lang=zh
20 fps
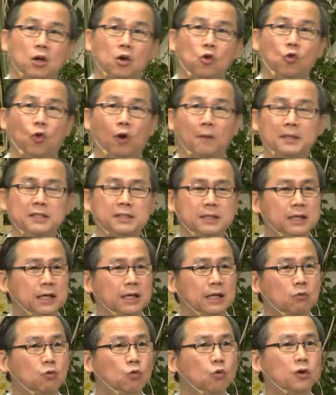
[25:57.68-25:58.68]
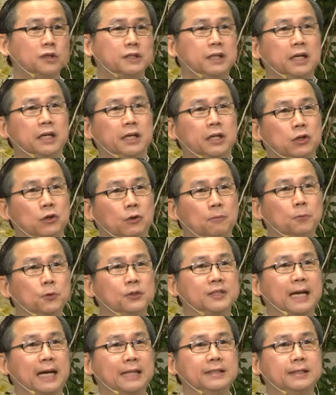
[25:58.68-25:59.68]
我们这个过程里头不
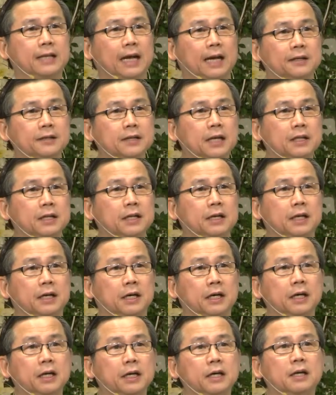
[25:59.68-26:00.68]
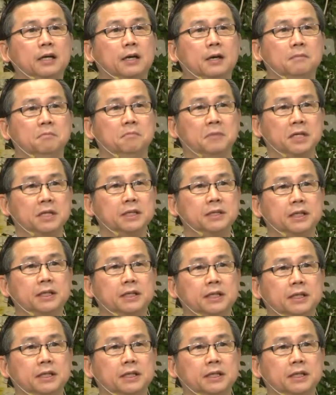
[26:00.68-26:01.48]
掺杂任何迷信的